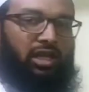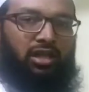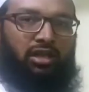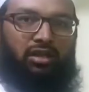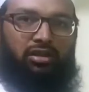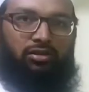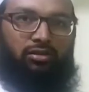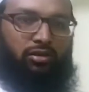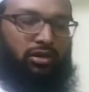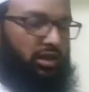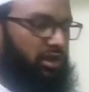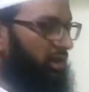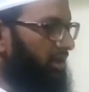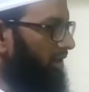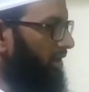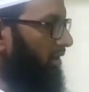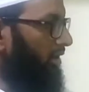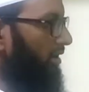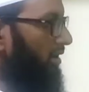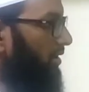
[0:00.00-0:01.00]
जो
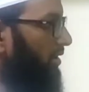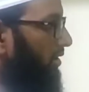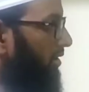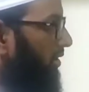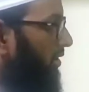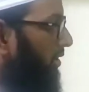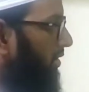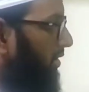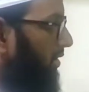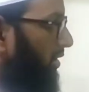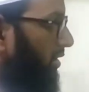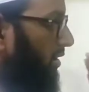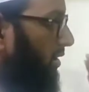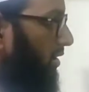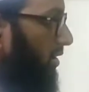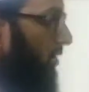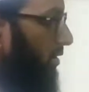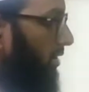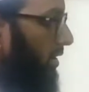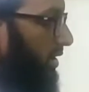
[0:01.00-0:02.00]
है
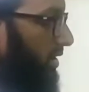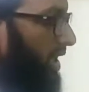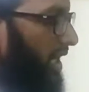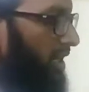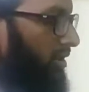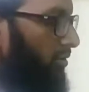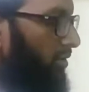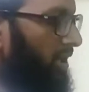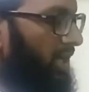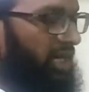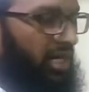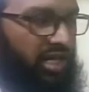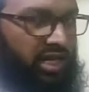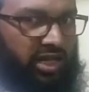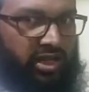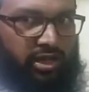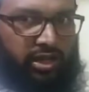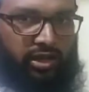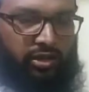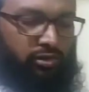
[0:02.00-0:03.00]
डिज़ाइन वगैरह या
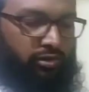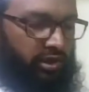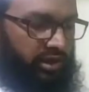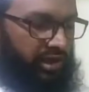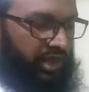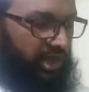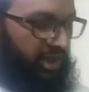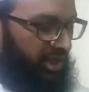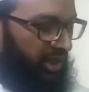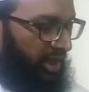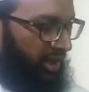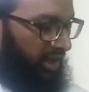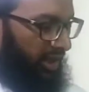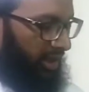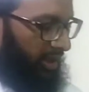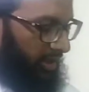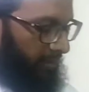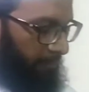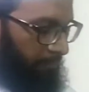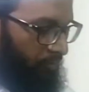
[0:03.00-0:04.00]
डेकोरेट नहीं किया गया
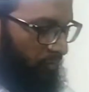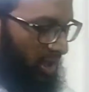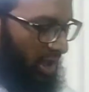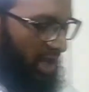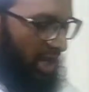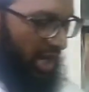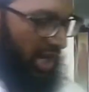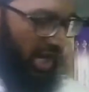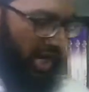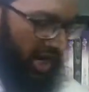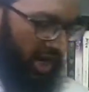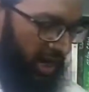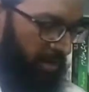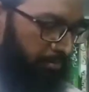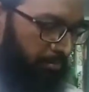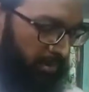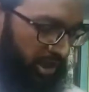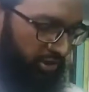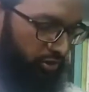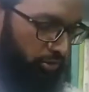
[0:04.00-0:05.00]
है अब
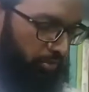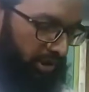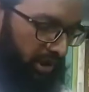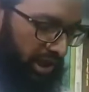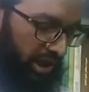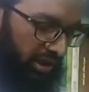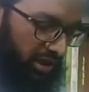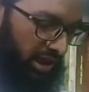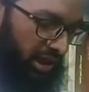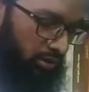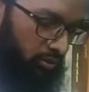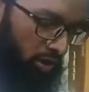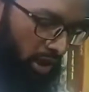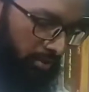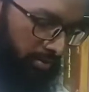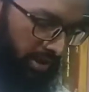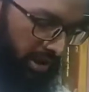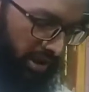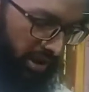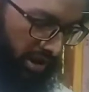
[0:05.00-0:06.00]
मैं जो बनाता हूँ आप
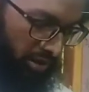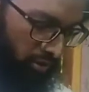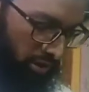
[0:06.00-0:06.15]
देख रहे